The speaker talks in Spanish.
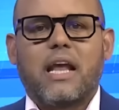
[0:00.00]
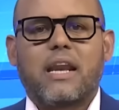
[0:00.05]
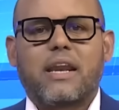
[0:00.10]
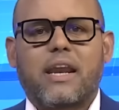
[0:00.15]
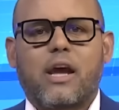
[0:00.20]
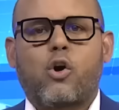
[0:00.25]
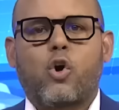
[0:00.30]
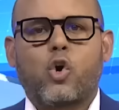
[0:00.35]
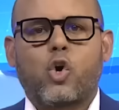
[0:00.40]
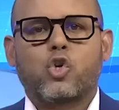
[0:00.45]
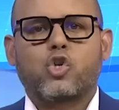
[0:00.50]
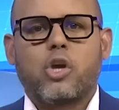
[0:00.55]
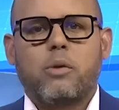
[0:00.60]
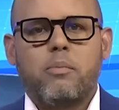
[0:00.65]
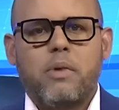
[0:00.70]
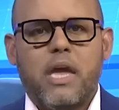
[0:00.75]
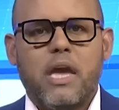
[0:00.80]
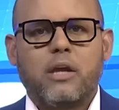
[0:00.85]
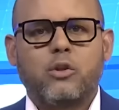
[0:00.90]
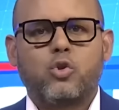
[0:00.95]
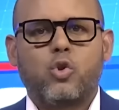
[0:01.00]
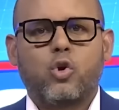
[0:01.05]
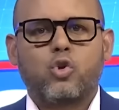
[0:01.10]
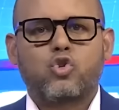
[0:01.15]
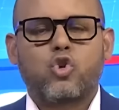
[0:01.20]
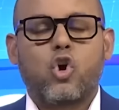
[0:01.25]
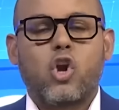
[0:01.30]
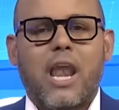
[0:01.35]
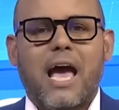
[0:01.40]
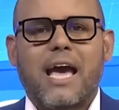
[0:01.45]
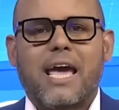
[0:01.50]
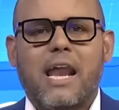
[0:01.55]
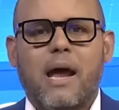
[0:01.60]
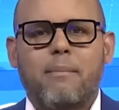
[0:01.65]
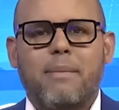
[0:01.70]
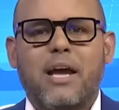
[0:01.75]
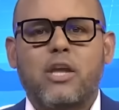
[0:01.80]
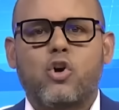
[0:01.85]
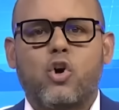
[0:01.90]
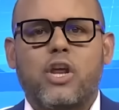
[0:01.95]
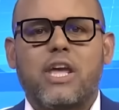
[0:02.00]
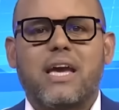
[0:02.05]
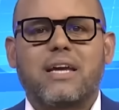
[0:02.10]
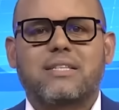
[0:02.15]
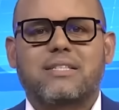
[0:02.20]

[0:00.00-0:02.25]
el reconocimiento. Son la gran mayoría